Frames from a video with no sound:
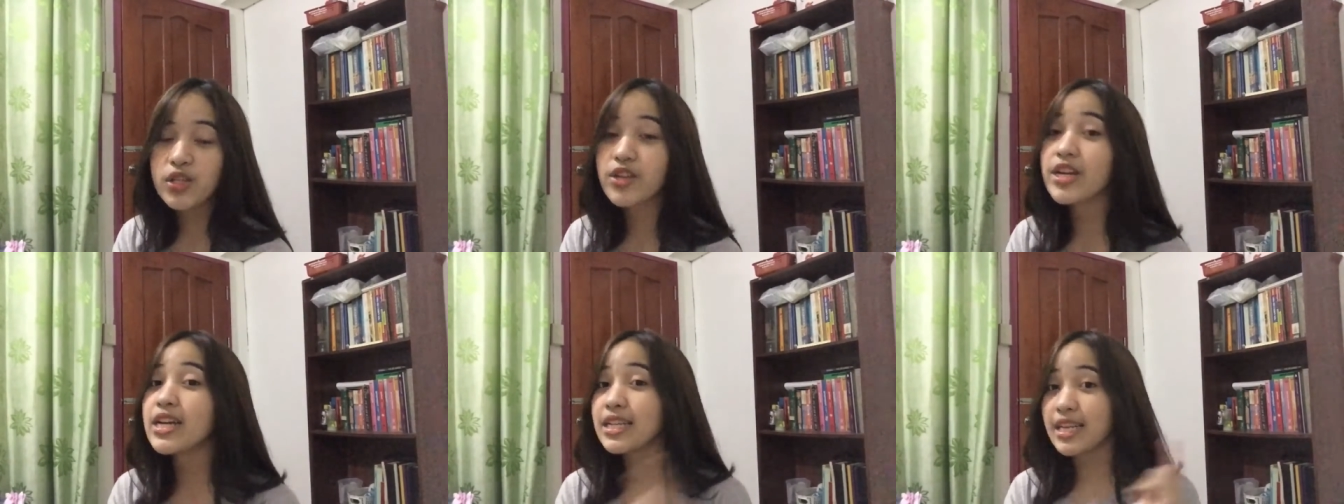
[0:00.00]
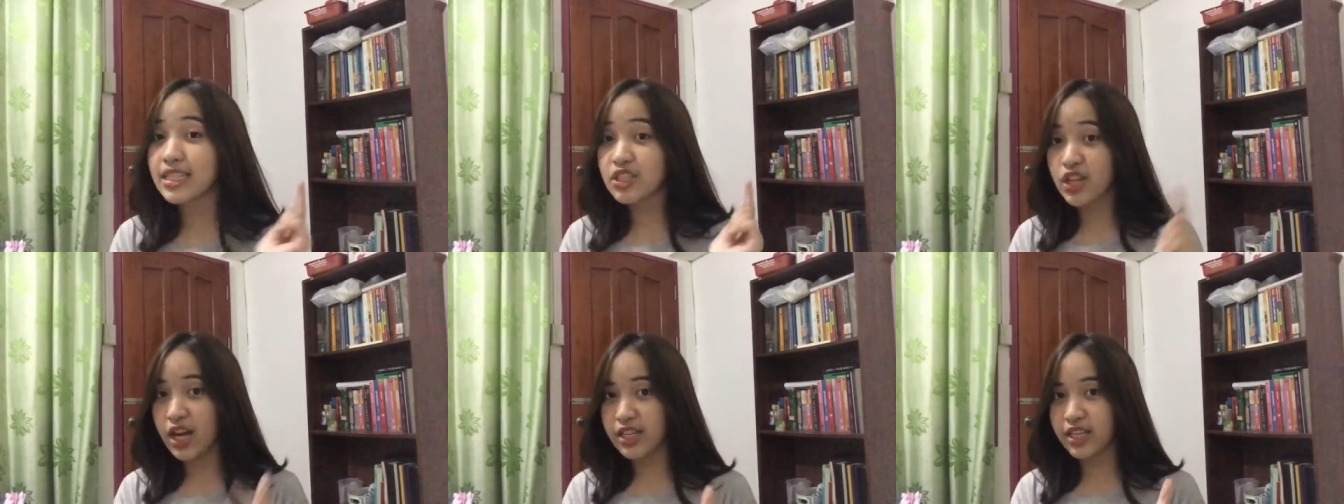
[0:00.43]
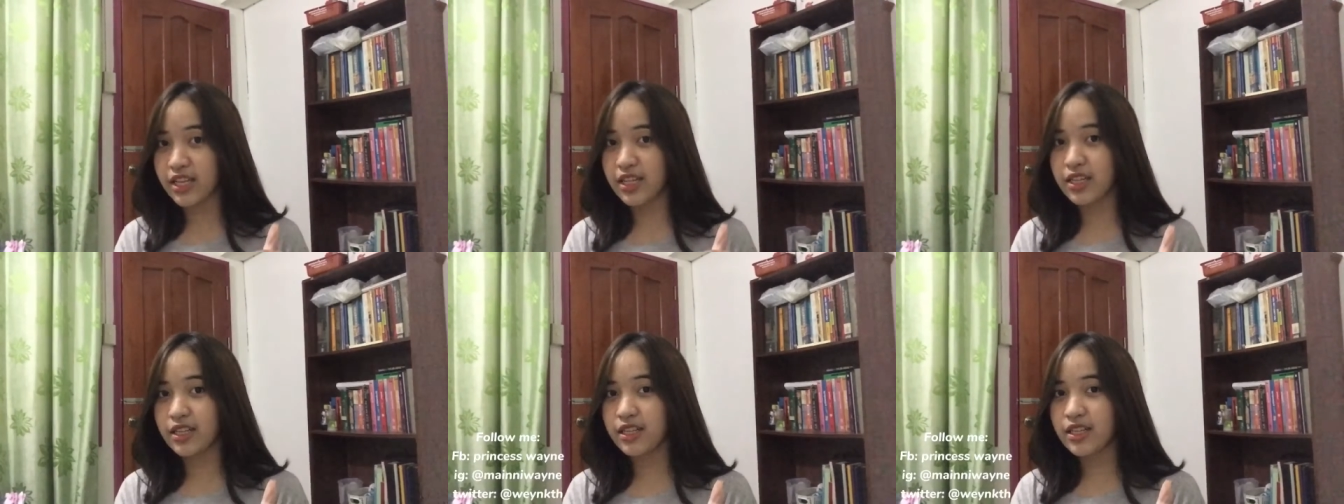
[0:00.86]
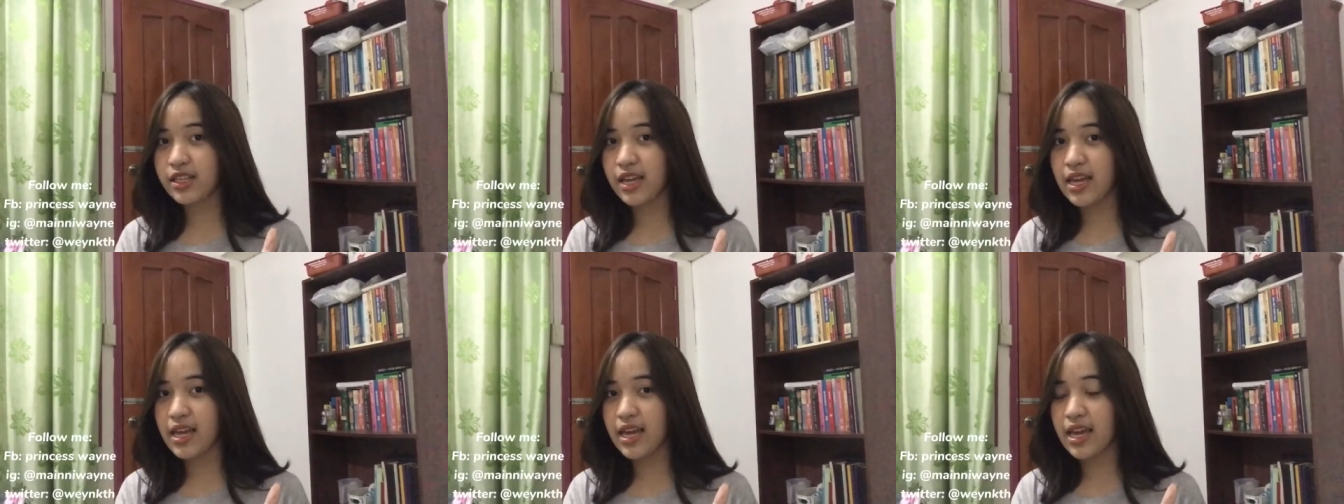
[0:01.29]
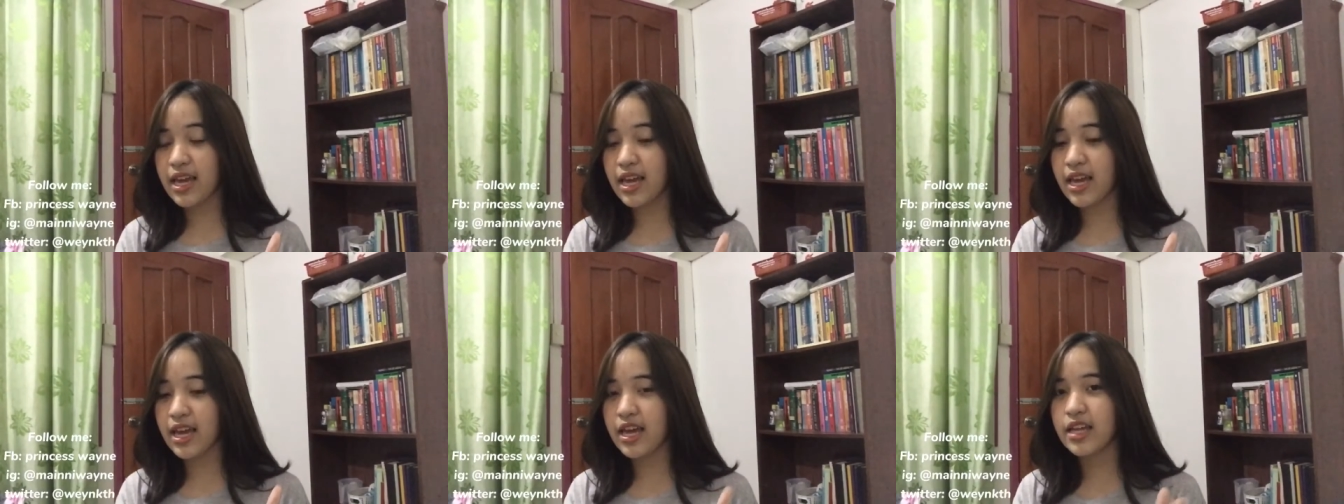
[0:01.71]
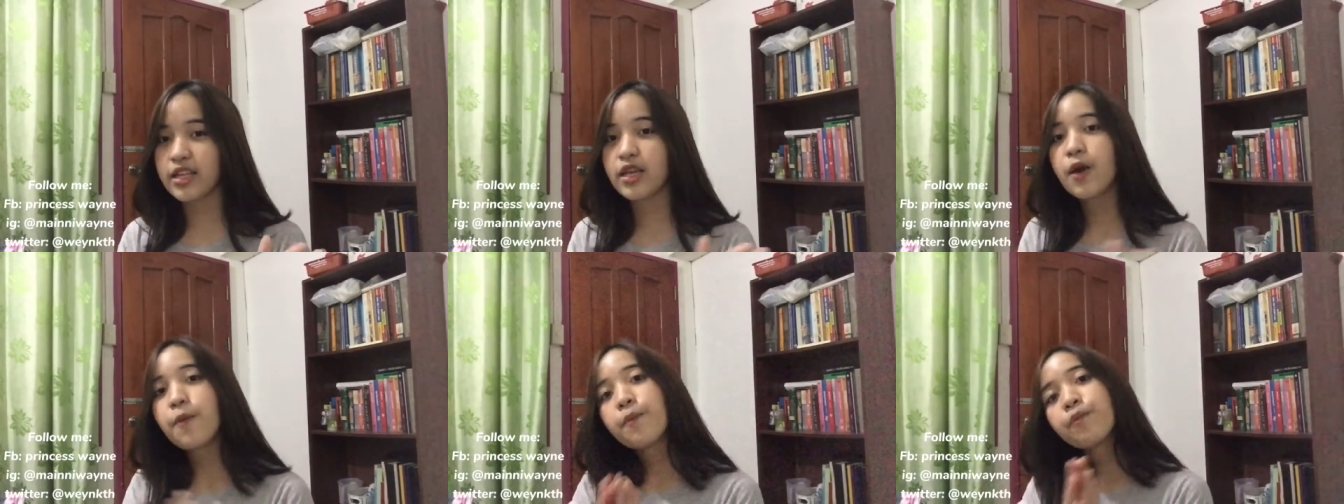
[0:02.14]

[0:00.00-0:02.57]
during a channel. And,